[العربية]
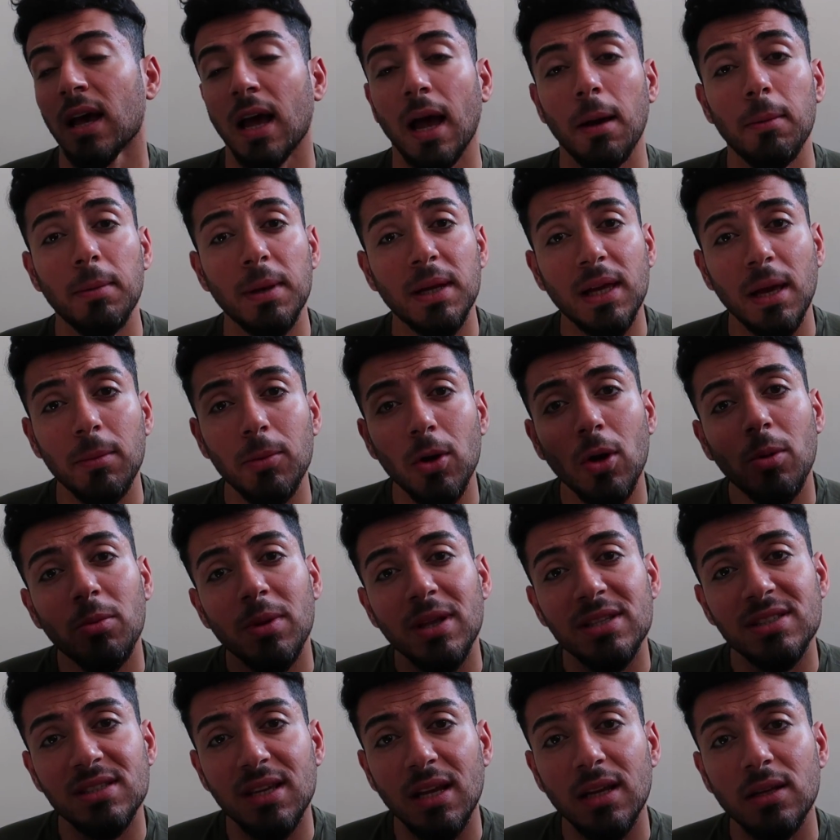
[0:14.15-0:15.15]
قبل كم
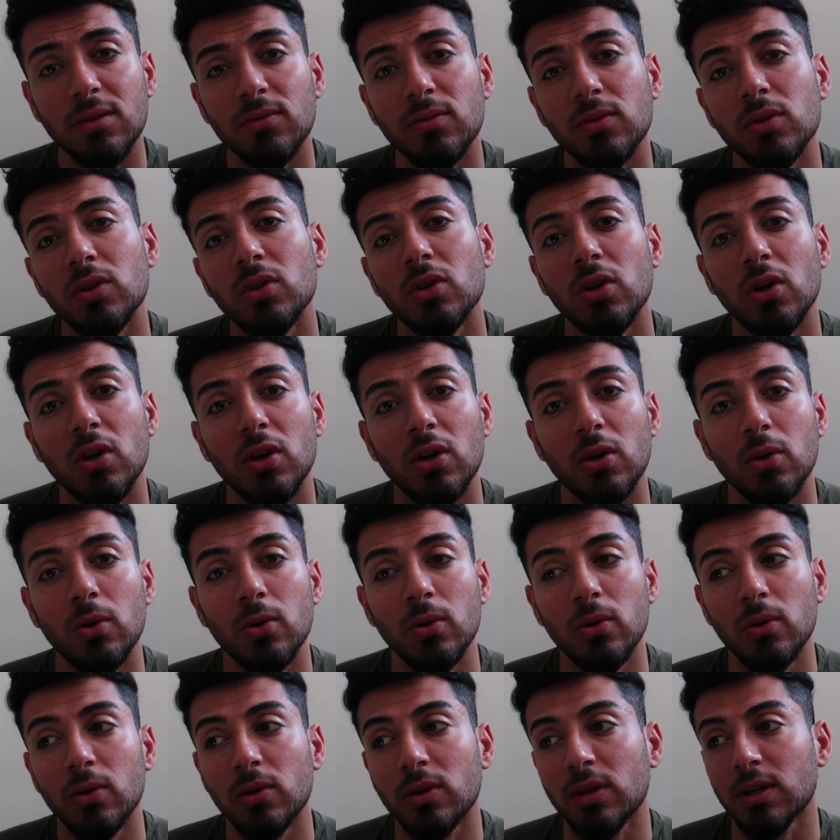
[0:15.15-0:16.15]
يوم نزلت فيديو
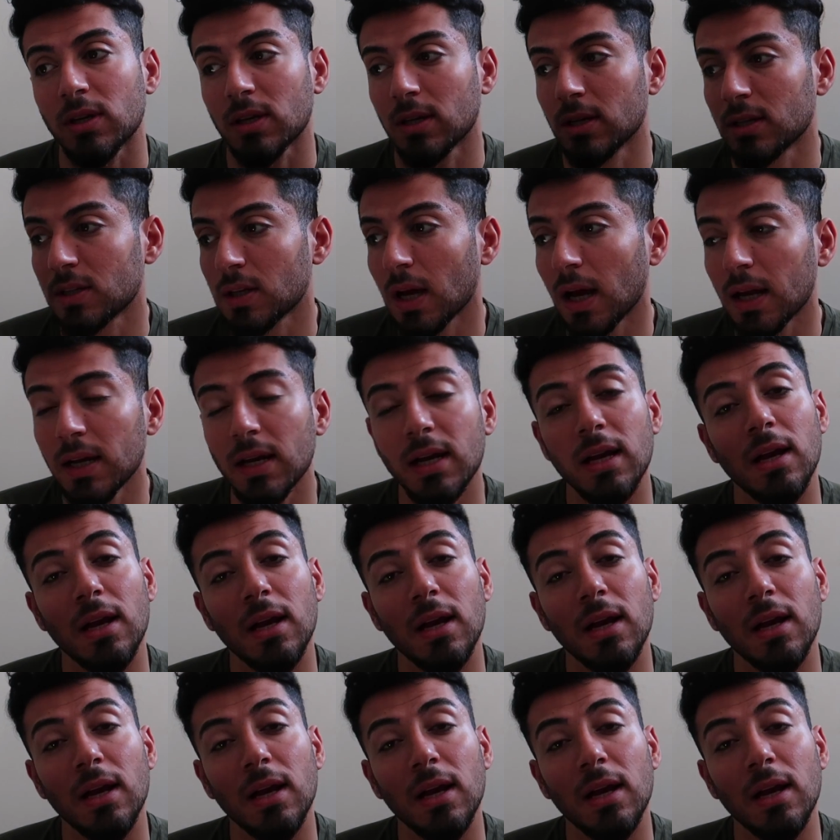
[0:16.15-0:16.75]
وكان